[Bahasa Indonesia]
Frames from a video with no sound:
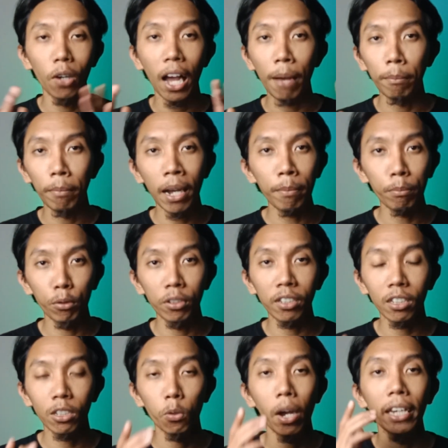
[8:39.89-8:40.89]
apapun
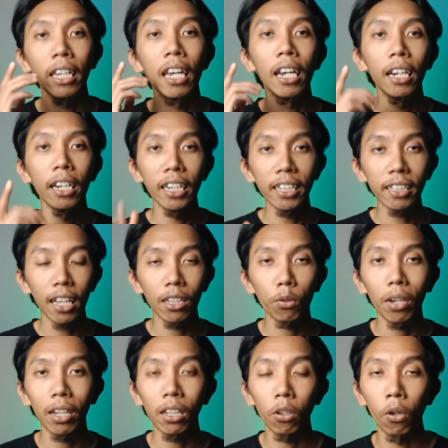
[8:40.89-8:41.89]
sesuai niche
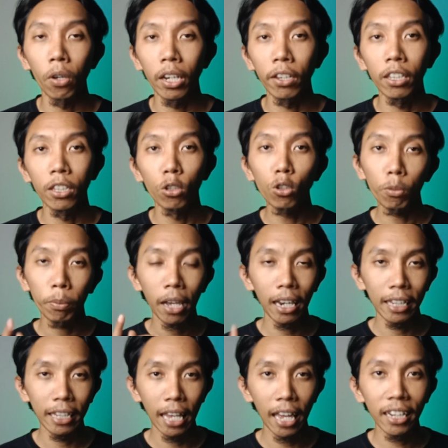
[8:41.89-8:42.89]
atau kategori YouTube
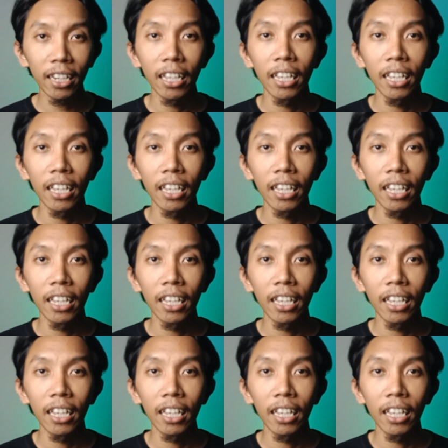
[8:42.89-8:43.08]
kalian,